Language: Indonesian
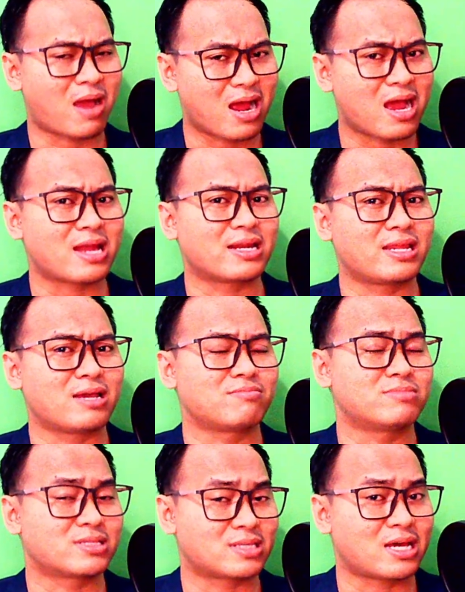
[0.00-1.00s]
pangan yang
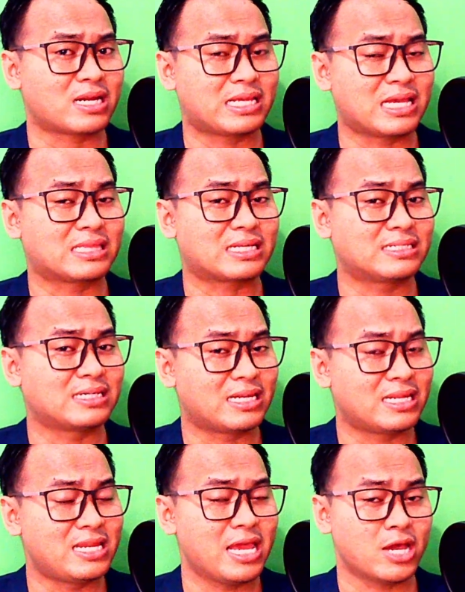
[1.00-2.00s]
besar yang terjadi
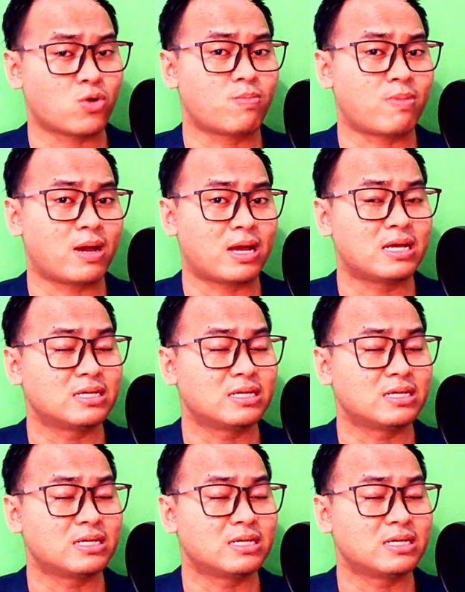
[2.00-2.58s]
di Eropa